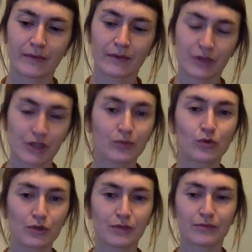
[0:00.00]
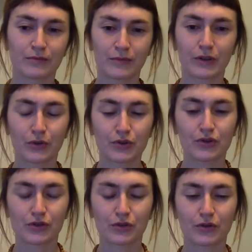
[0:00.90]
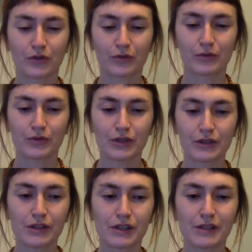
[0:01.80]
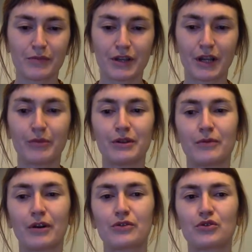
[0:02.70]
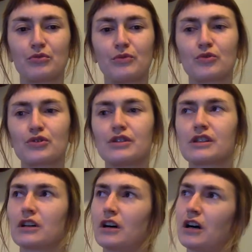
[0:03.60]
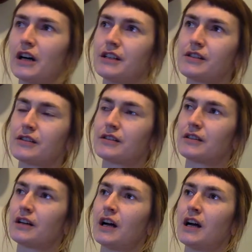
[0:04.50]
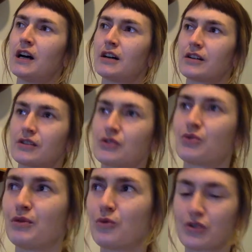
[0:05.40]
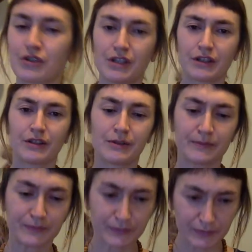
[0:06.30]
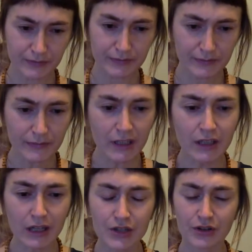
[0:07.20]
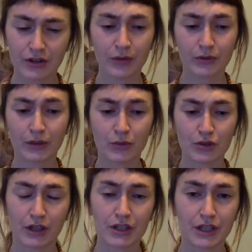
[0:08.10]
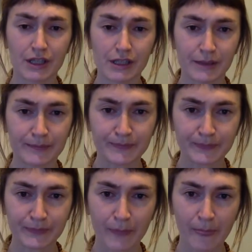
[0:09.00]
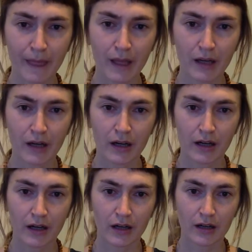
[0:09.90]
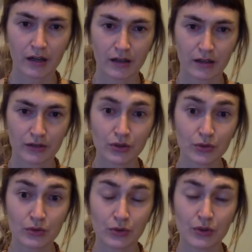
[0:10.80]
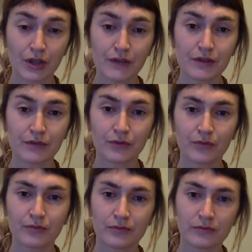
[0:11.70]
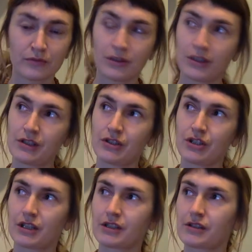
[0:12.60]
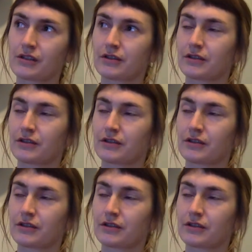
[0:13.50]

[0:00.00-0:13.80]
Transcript: вот с этим курсом это очень здорово получилось, и теперь я понимаю, что мне можно искать, э, э, что мне можно делать дальше, куда, куда можно дальше расти. А, труднее всего мне сейчас,